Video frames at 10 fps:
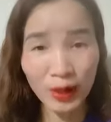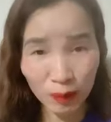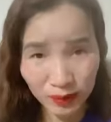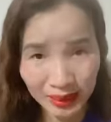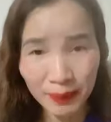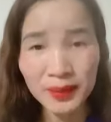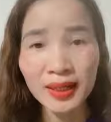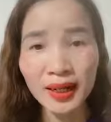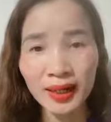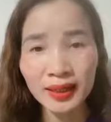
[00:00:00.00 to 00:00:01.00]
vòng ráp
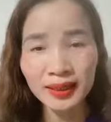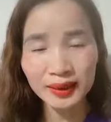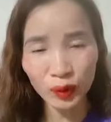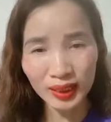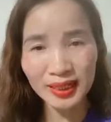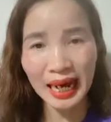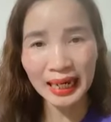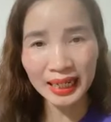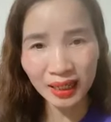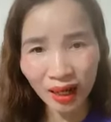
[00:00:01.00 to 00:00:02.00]
rây ấy, thoát
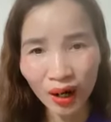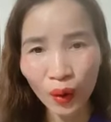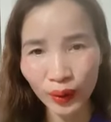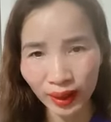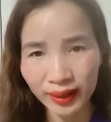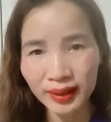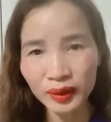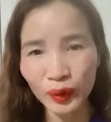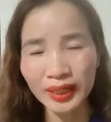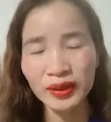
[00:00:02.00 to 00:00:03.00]
ra cái cơ hội
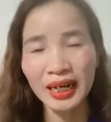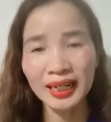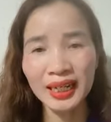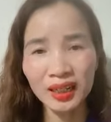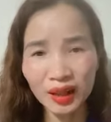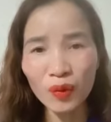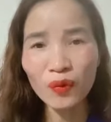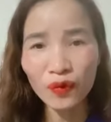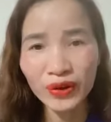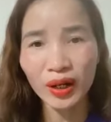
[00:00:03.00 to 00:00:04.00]
ấy, thoát ra cái
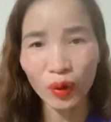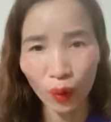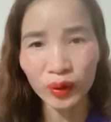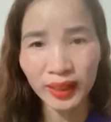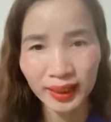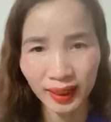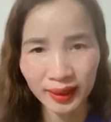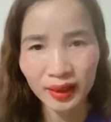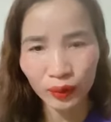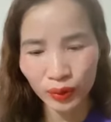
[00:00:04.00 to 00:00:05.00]
công việc ổn định
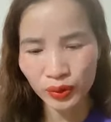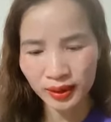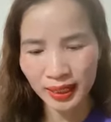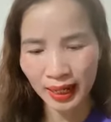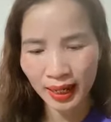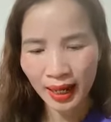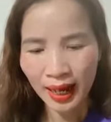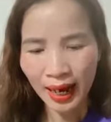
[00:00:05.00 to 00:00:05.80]
ấy, quý cô chú anh chị ạ.